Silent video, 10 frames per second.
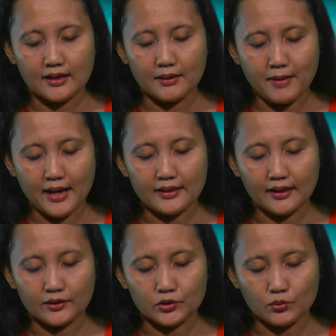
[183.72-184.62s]

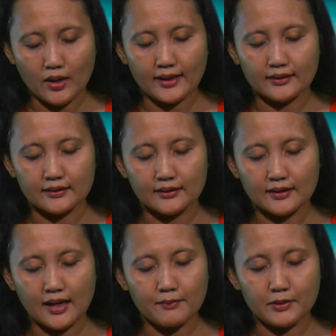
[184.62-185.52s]
kebaikan Tuhan
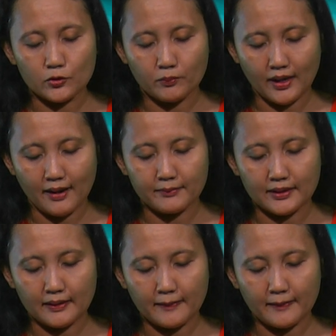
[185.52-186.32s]
dalam hidup kami.